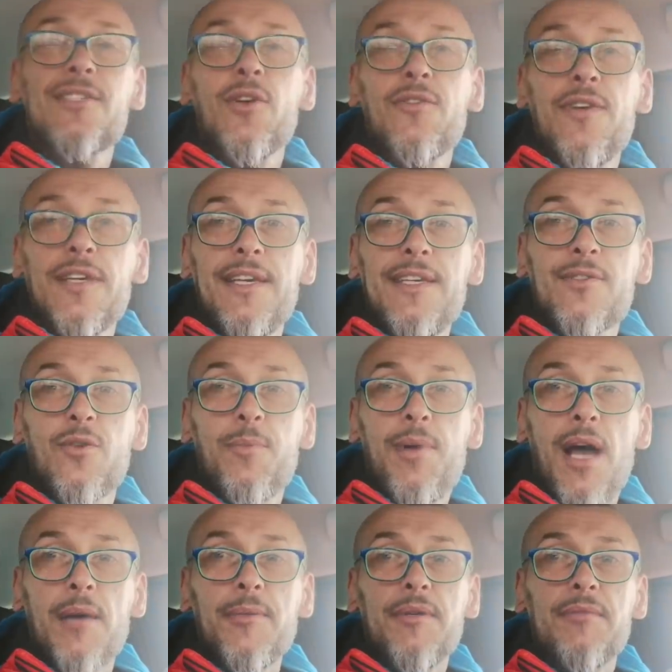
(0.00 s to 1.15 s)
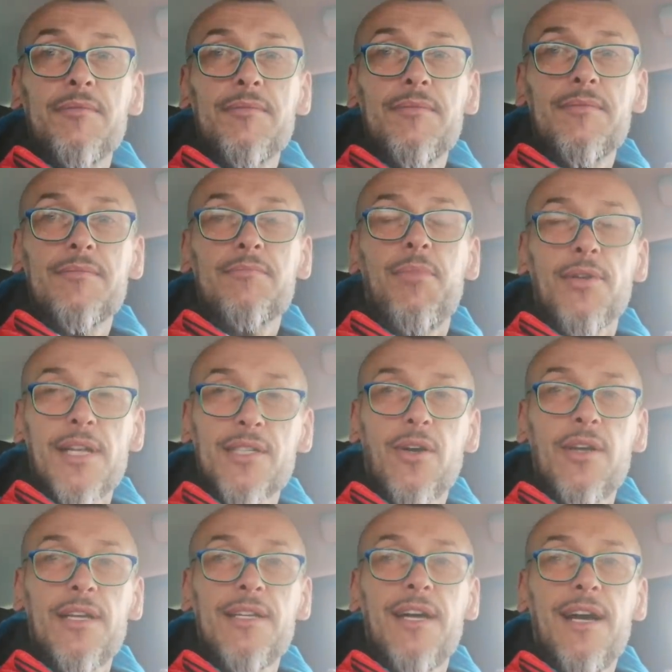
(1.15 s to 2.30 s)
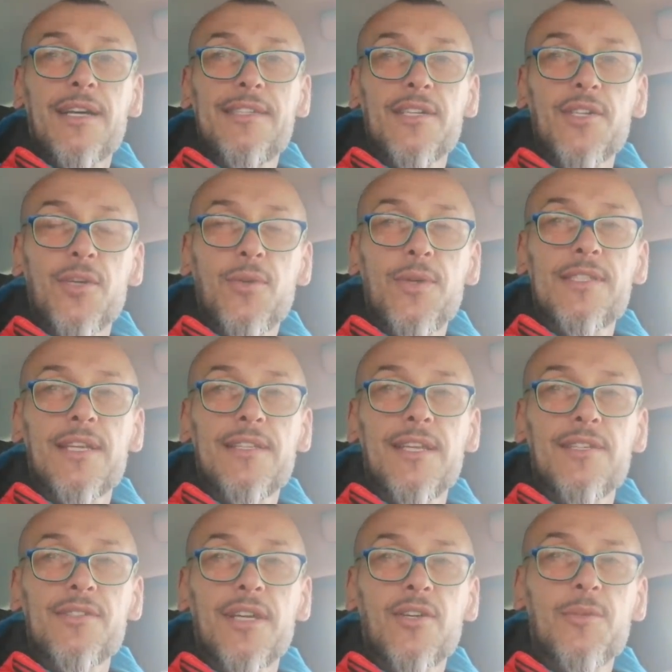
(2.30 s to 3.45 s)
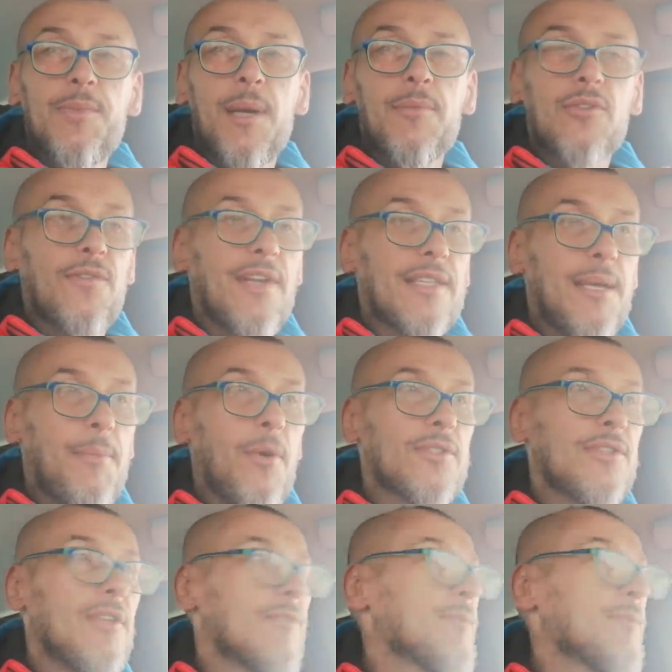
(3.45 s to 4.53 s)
z Norwegii z kumplami. Po raz kolejny akcja, dziękuję serdecznie. Grupa budowlana mocno